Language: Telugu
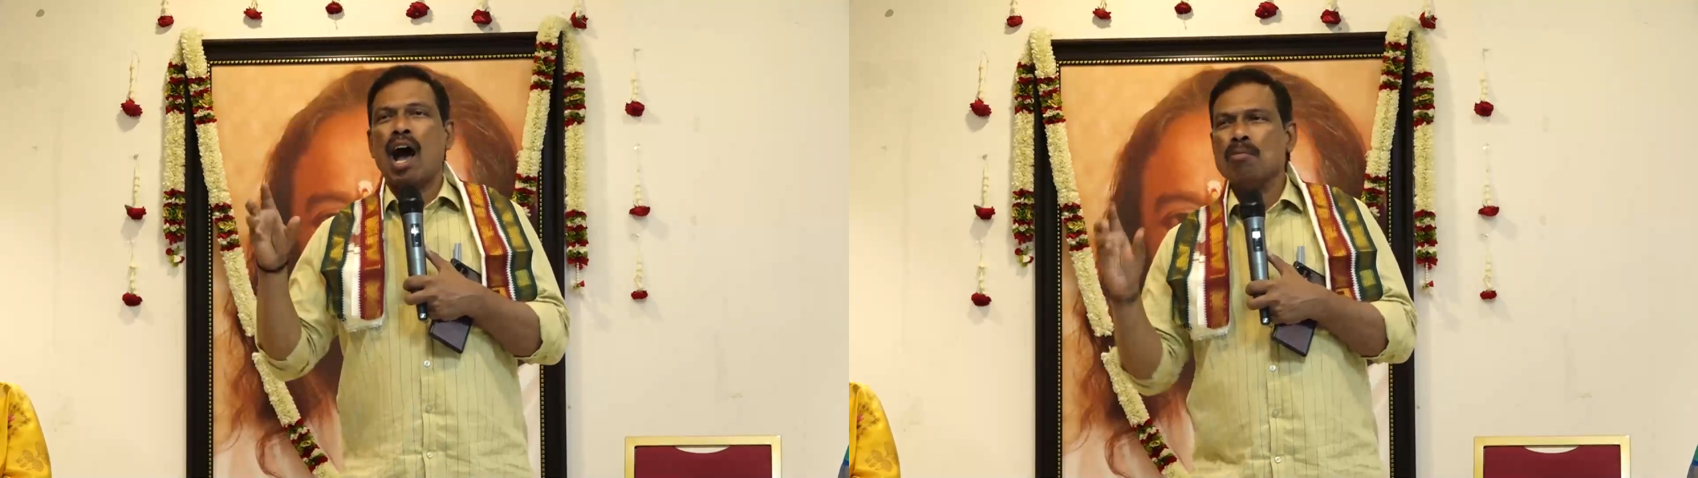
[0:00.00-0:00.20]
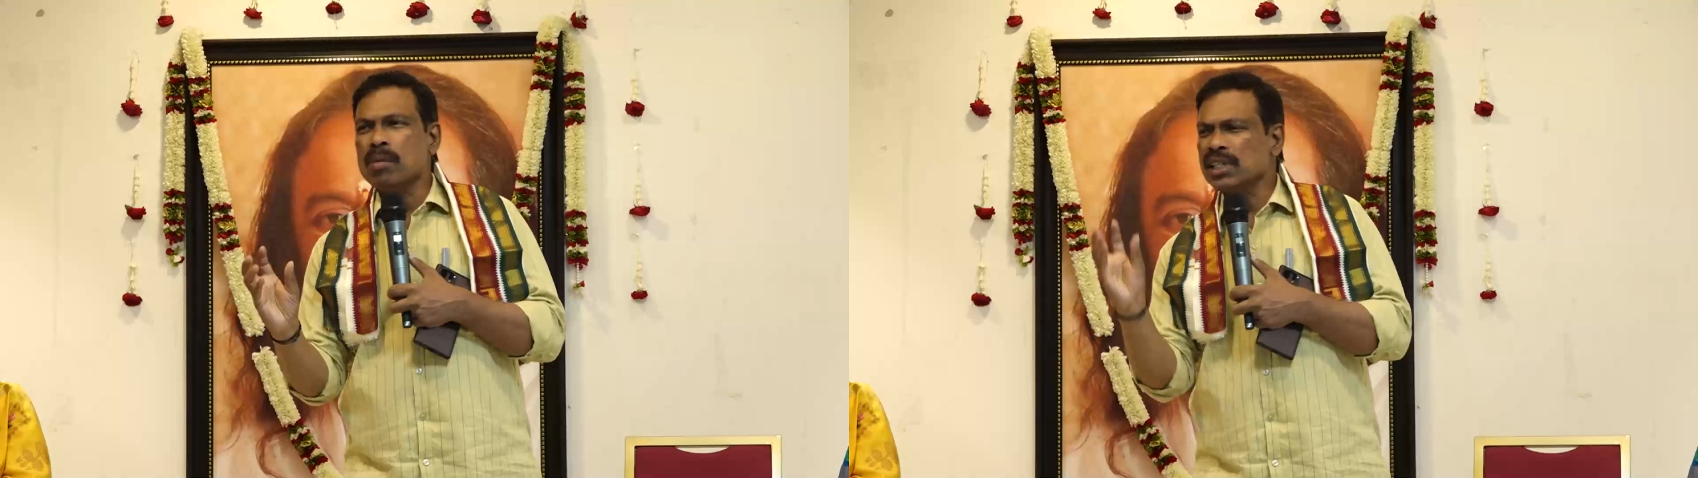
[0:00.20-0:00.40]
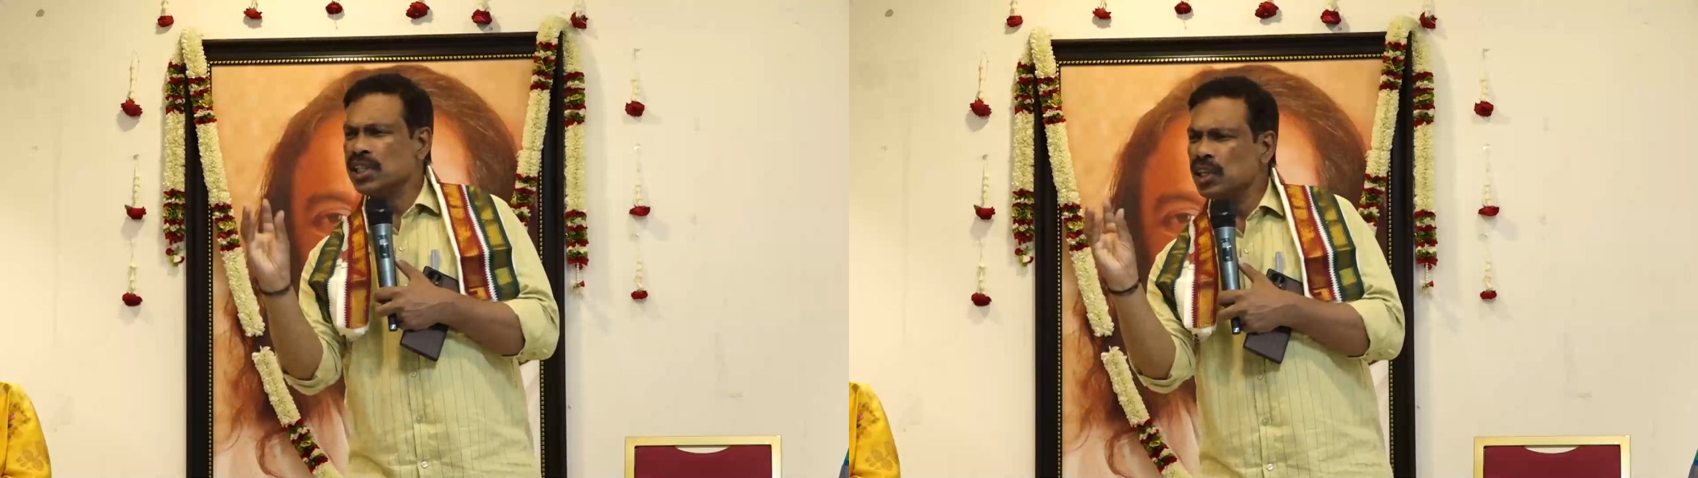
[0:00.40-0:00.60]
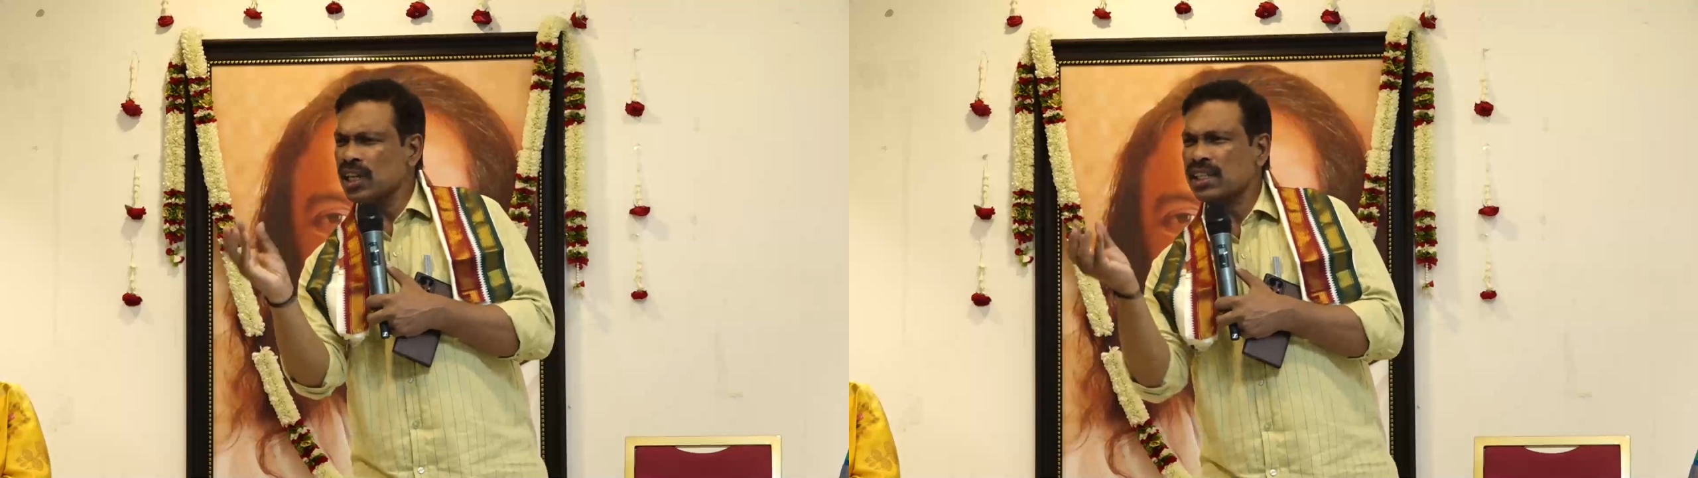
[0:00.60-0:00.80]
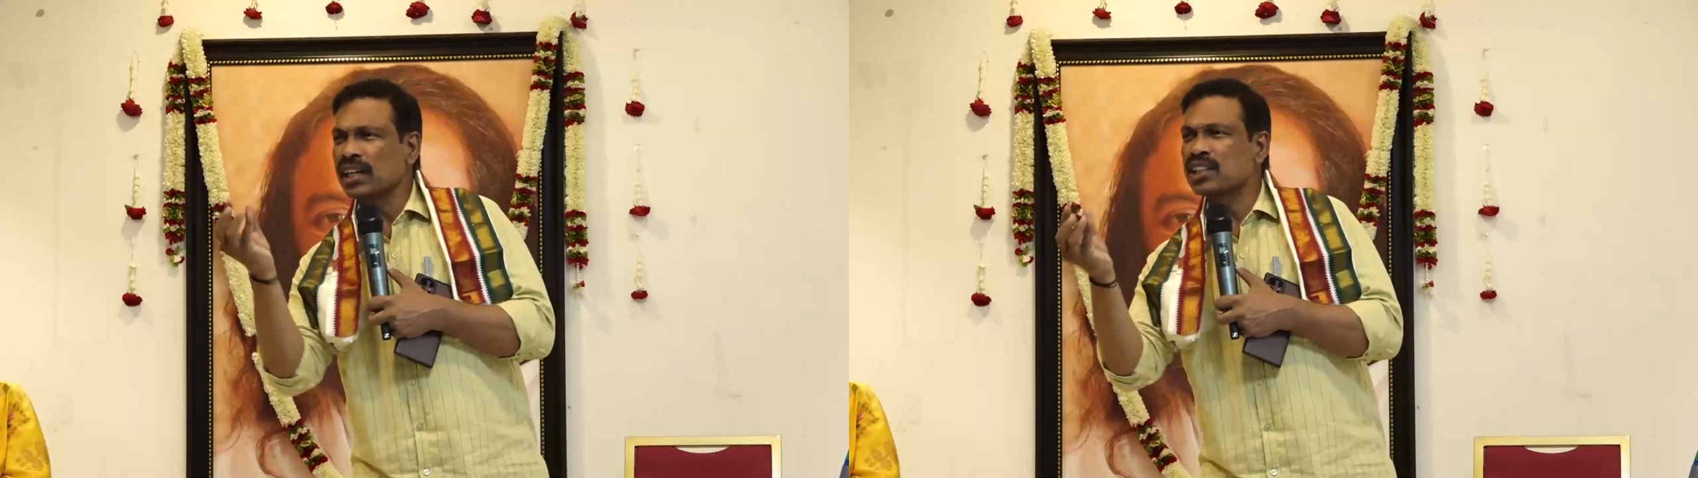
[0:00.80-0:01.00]
అమ్మ చిన్న
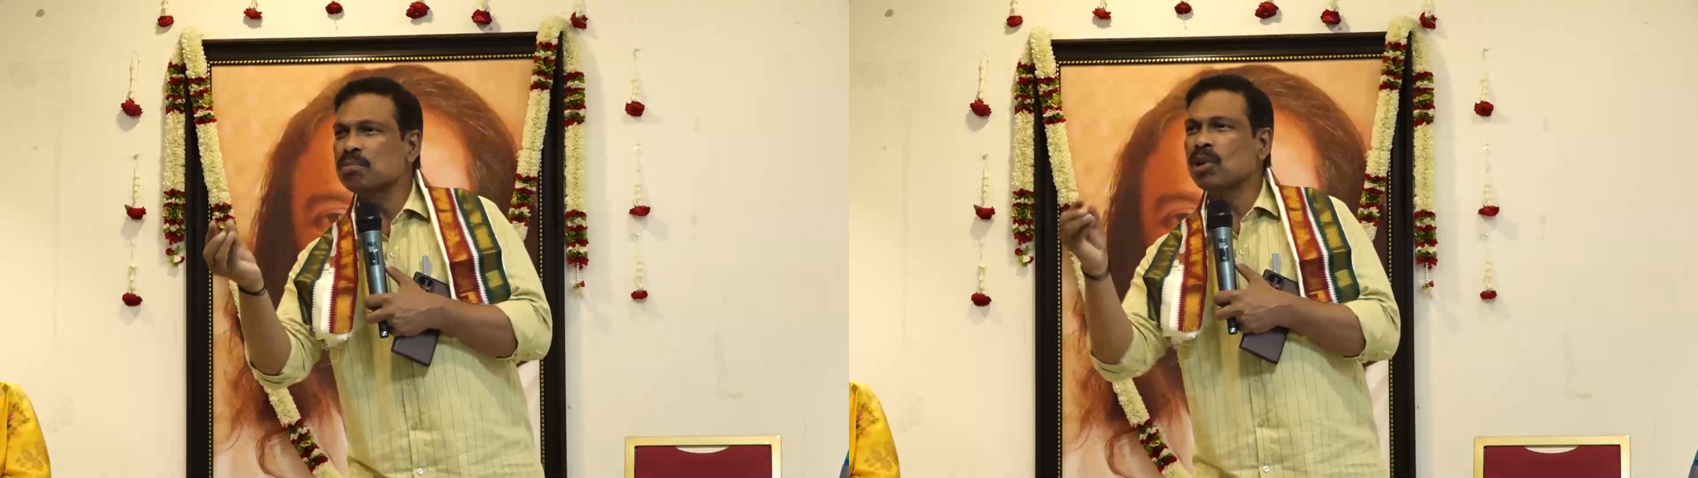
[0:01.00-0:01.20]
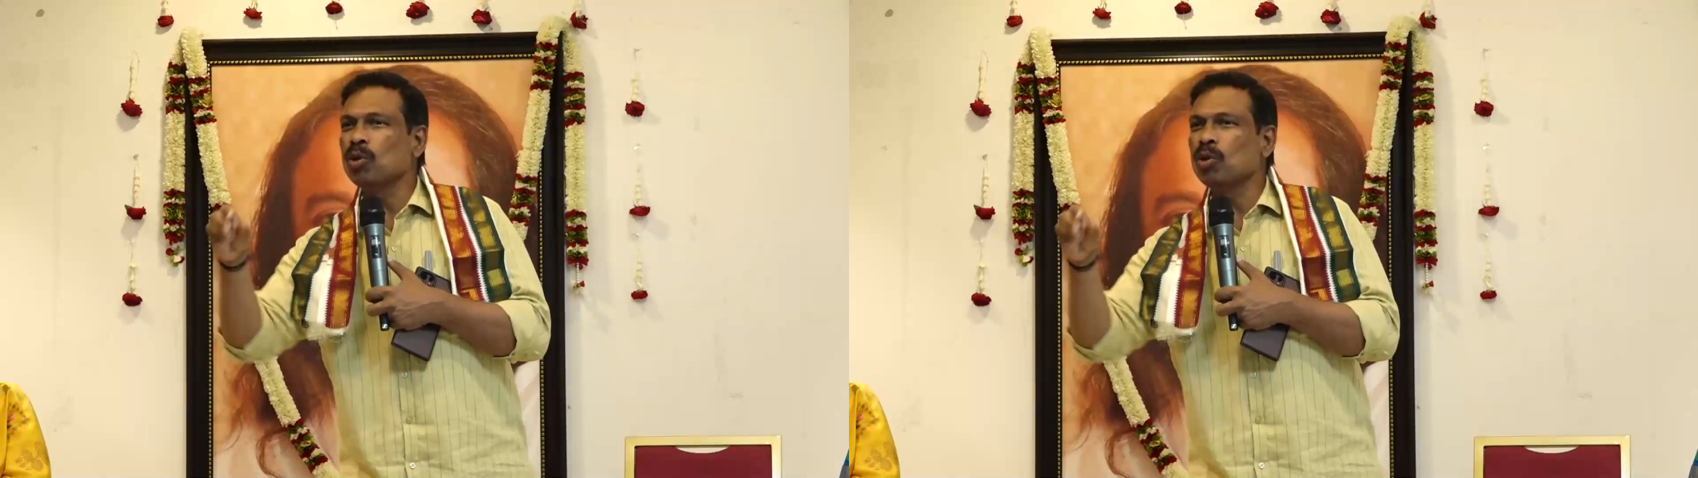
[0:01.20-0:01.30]
సంక్షిప్త